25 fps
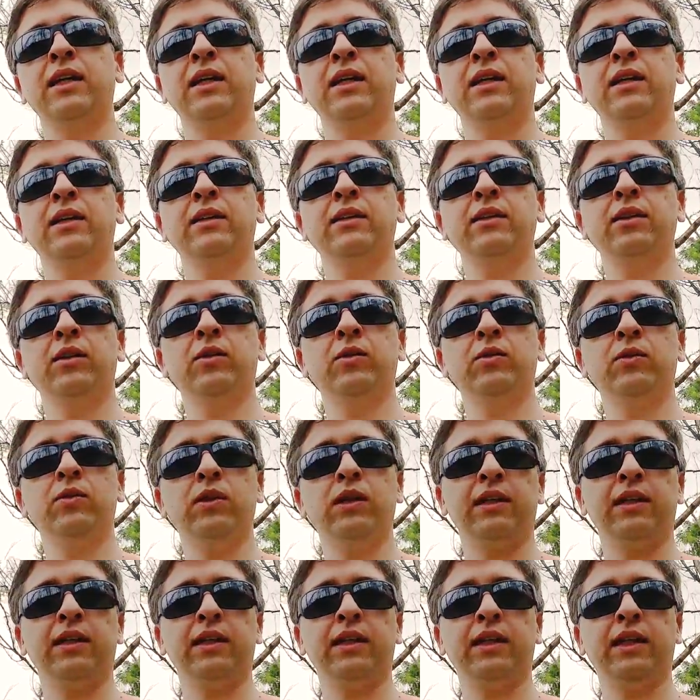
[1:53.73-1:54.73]
Então,
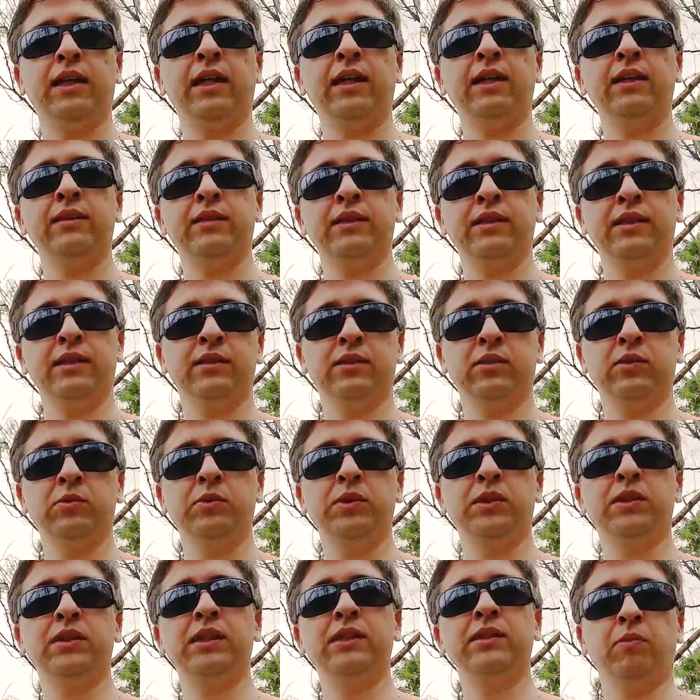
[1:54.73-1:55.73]
essa
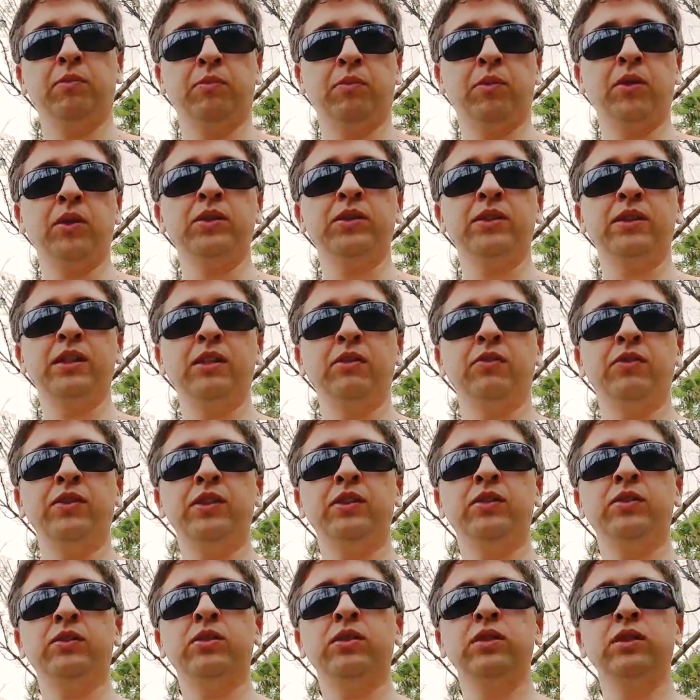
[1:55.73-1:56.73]
substância pode servir
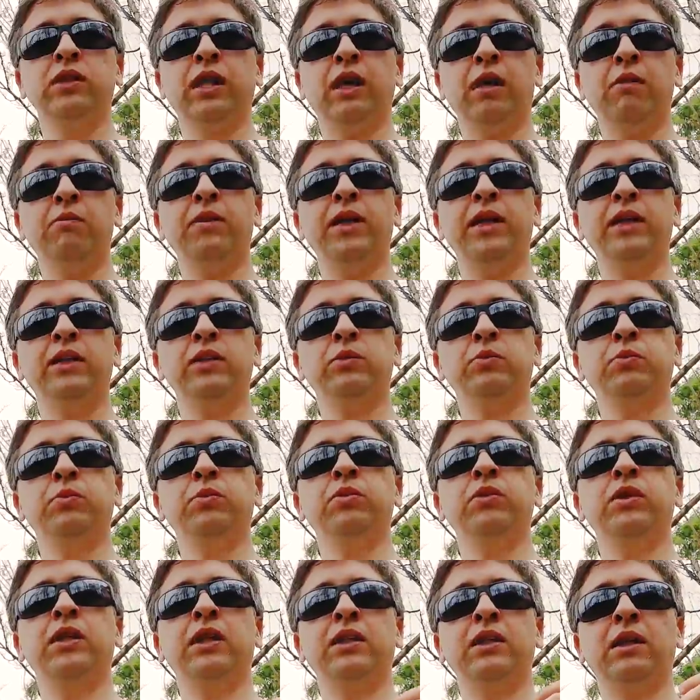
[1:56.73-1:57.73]
de remédio para o
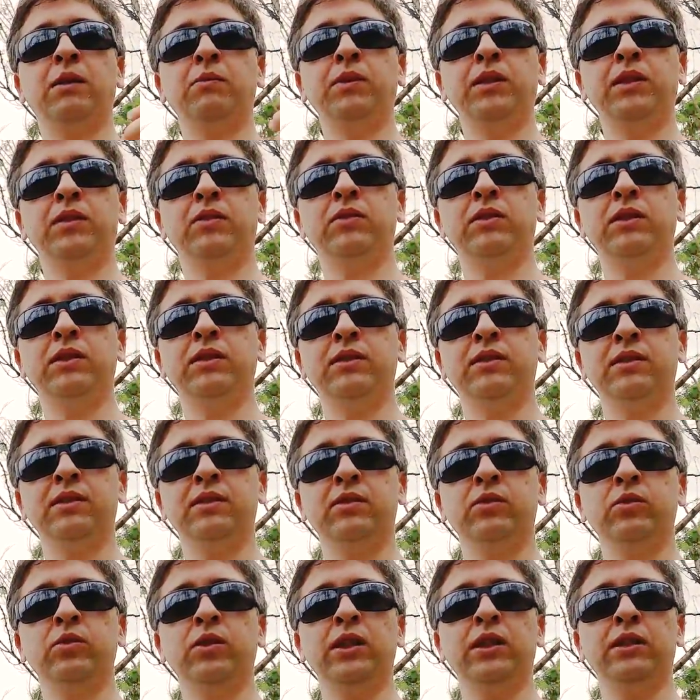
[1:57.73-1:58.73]
tratamento dessas
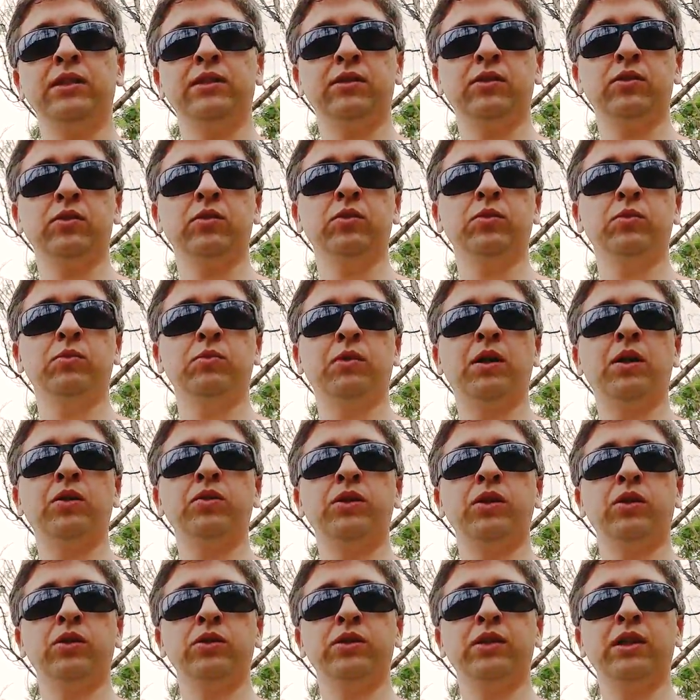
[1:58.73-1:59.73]
doenças, do mal
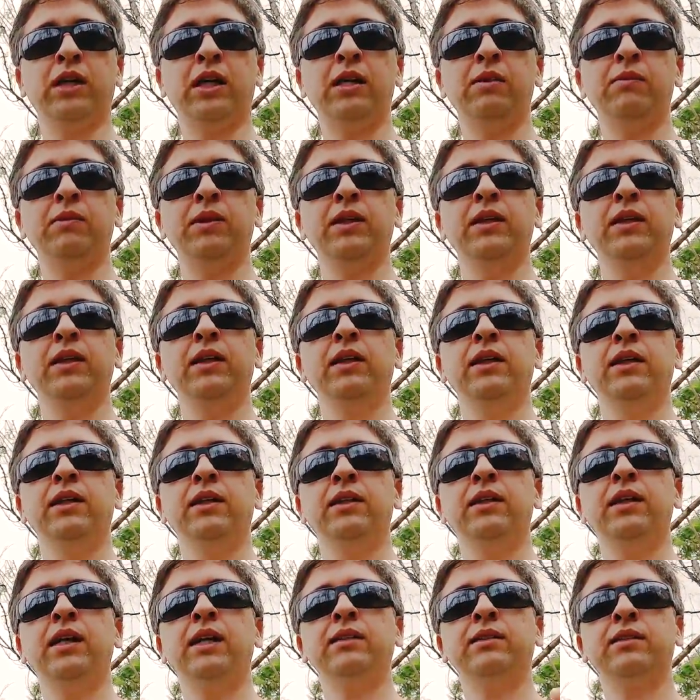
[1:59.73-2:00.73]
de Alzheimer e
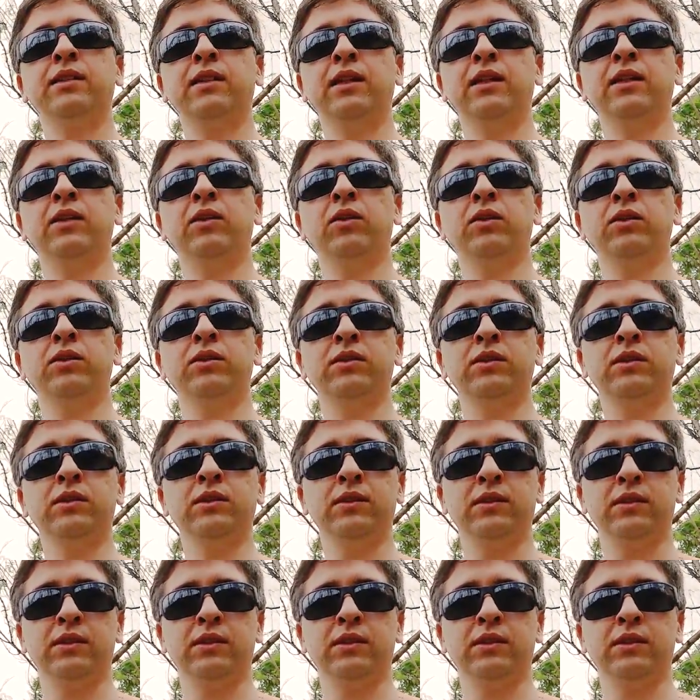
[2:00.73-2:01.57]
da esclerose